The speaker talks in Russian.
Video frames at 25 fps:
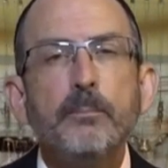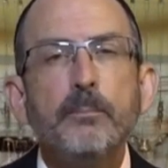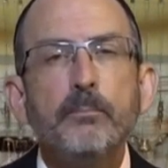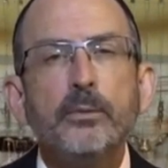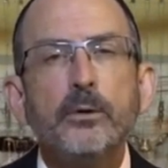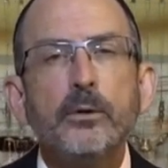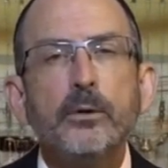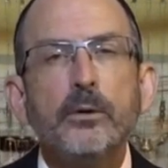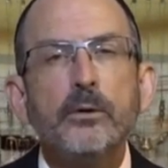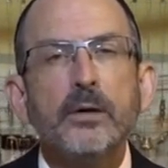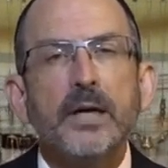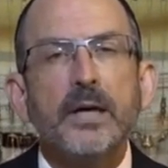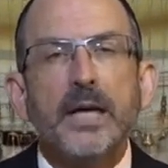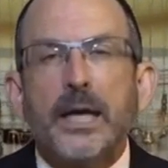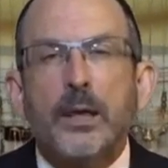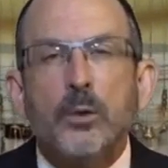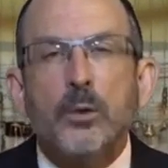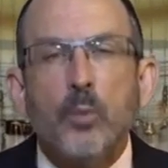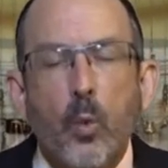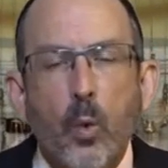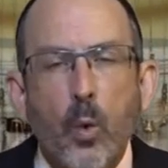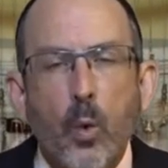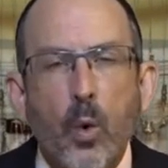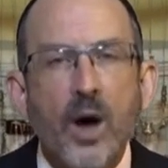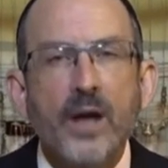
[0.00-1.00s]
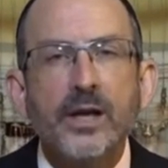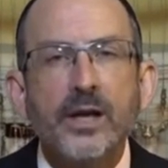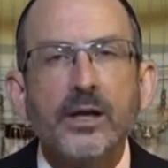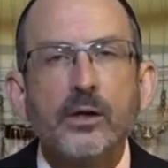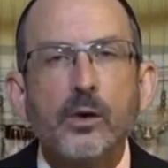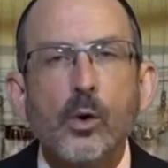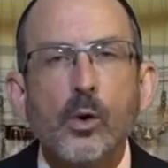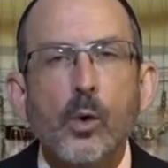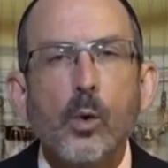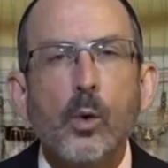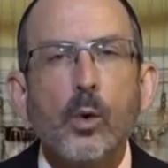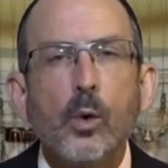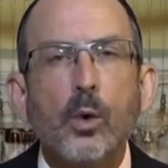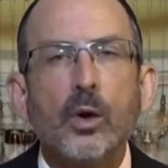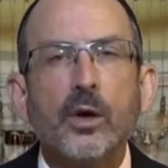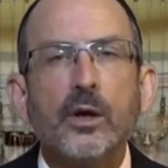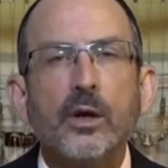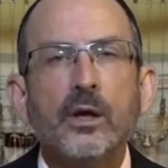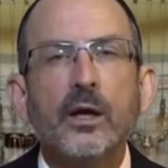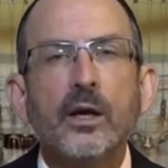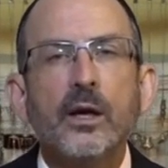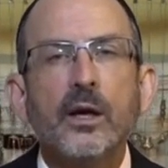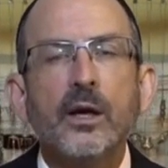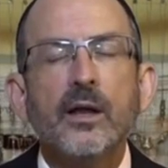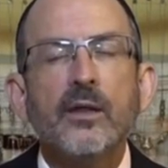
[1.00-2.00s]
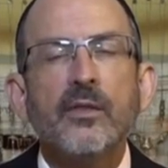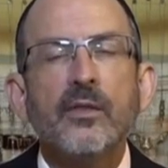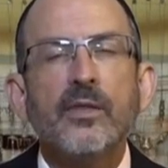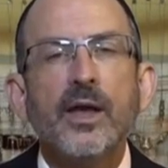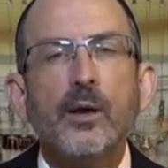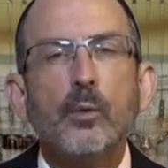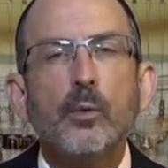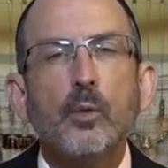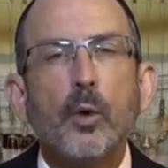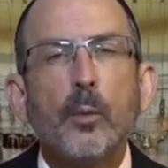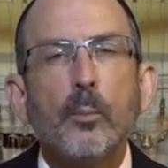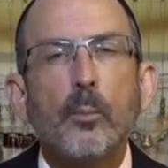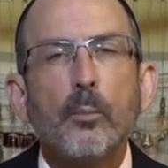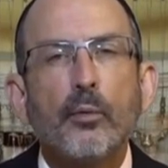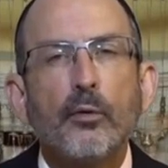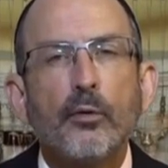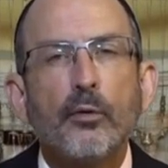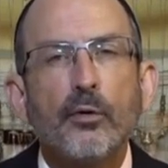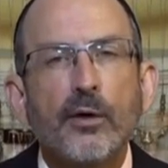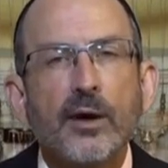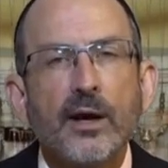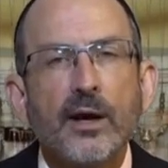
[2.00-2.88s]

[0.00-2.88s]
И люди единодушно хвалили Бога.